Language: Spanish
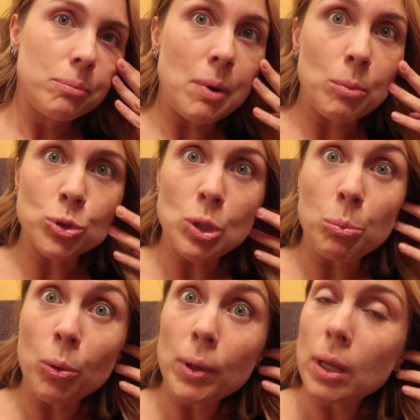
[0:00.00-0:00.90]
Vamos, el
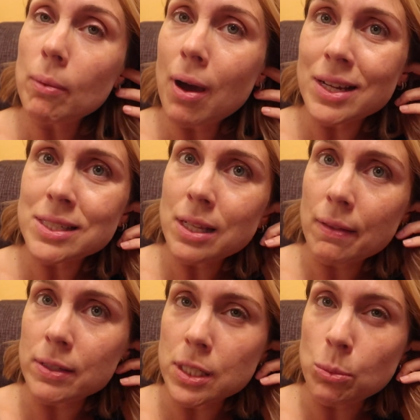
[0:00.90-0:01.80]
pobre iba
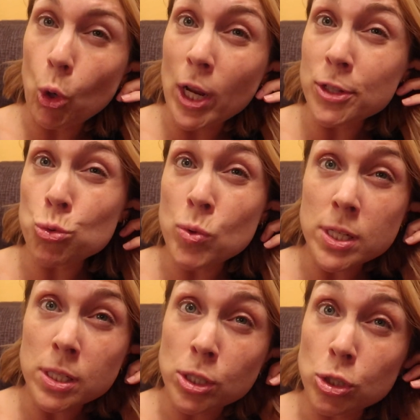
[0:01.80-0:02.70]
cansadísimo, le he hecho
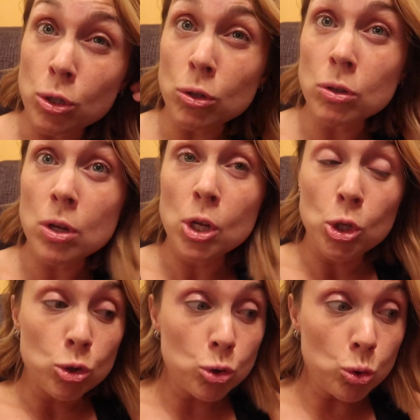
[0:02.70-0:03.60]
una sesión
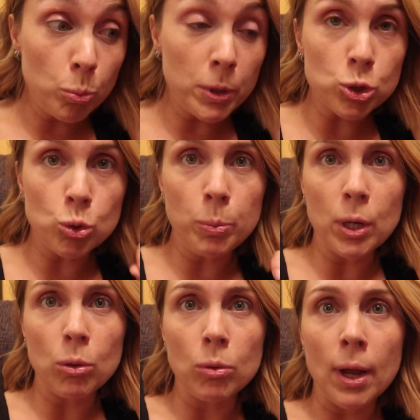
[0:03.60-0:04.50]
súper,
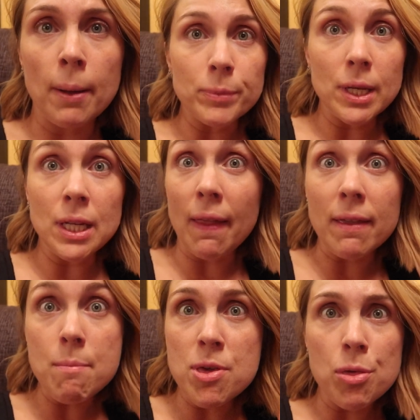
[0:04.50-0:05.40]
súper dura. Y nada,
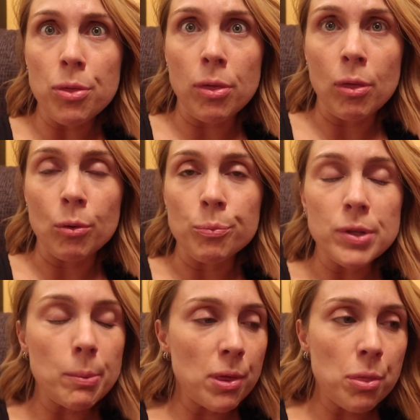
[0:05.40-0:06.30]
ya me he decidido,
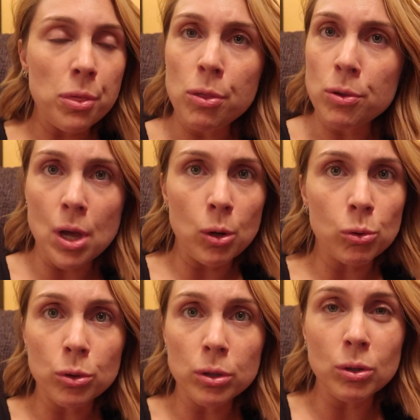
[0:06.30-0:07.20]
ya me he decidido, ya lo
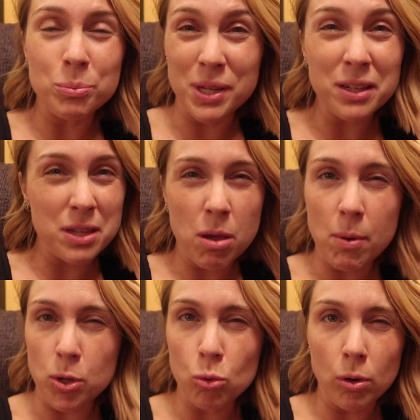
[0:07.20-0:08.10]
he cogido. Mira que ya
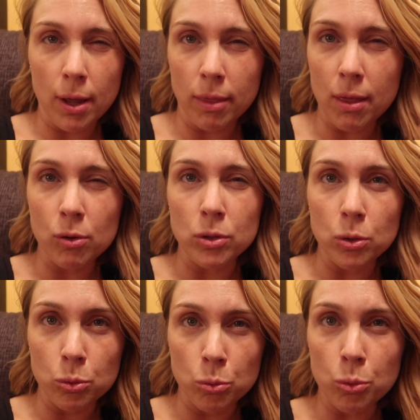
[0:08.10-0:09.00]
iba yo con la idea, con
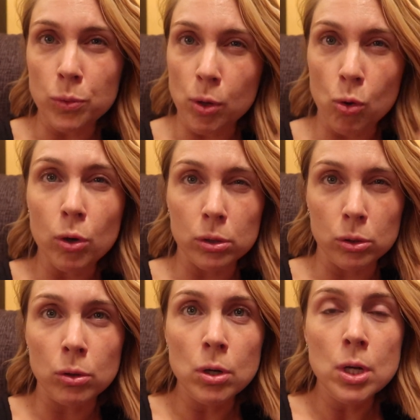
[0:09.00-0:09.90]
el run run de
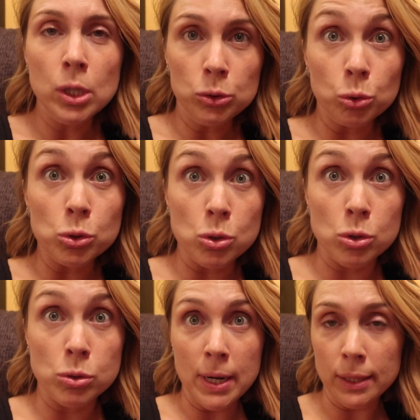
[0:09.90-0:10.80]
cogerlo todos
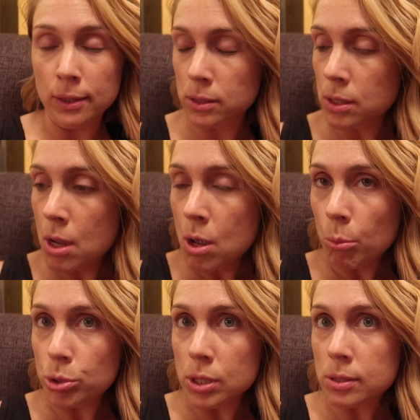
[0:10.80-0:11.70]
martes.
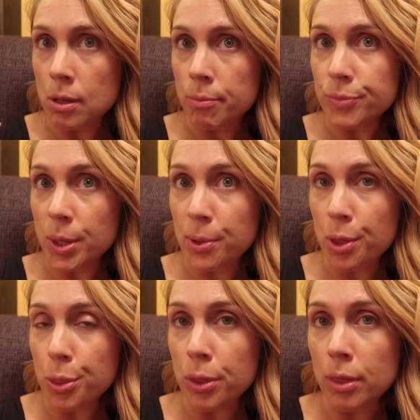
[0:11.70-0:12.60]
Pues ya está, ya me
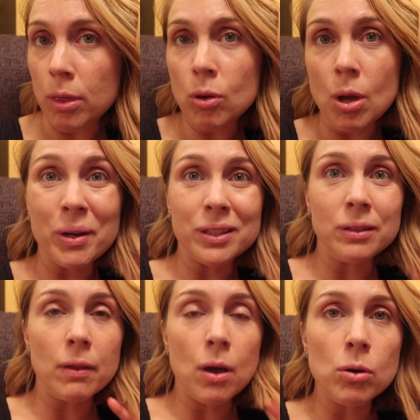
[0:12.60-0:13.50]
he decidido y a
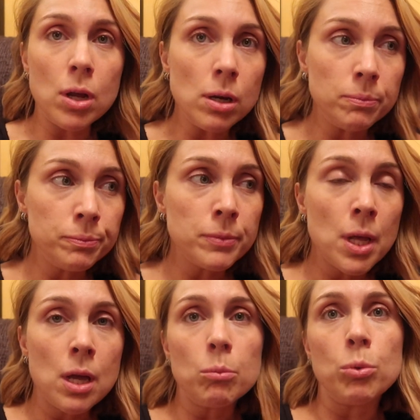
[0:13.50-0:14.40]
partir de ahora
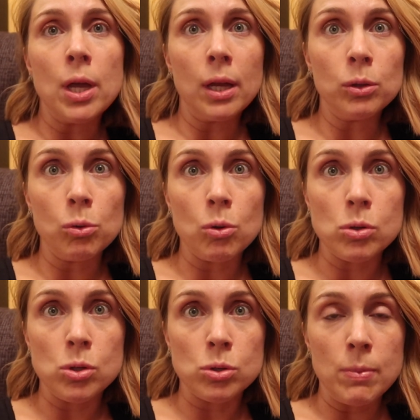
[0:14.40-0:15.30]
voy a ir
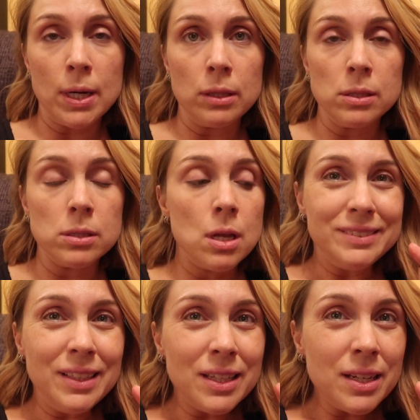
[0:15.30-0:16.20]
todos los martes.
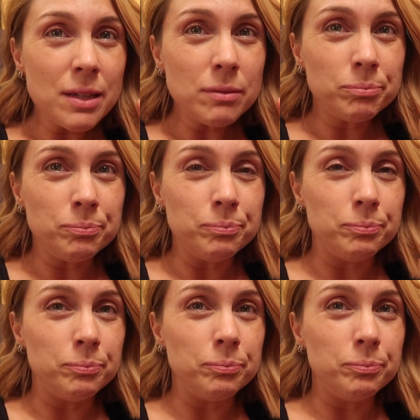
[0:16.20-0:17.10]
Tiene
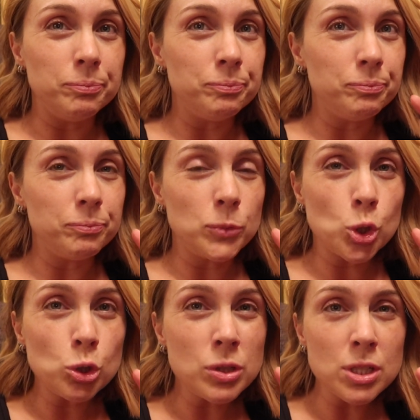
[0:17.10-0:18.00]
mm,
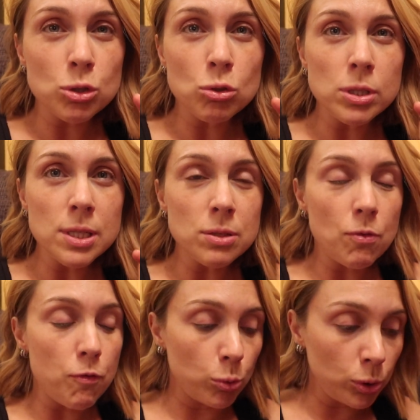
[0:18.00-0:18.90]
dos o tres cosas
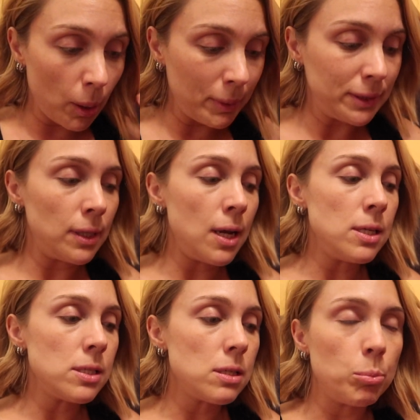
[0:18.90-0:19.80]

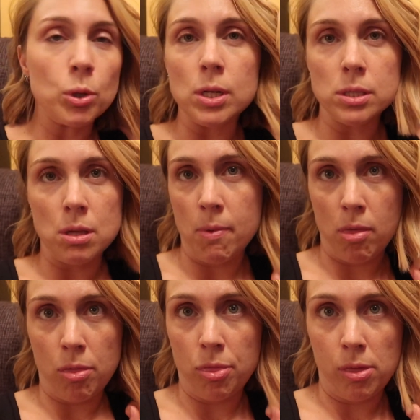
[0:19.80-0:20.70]
fundamentales por las que
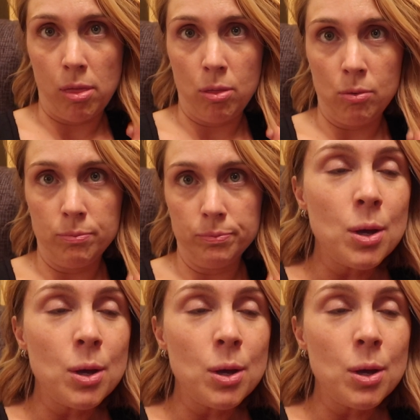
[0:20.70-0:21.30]
me he decidido.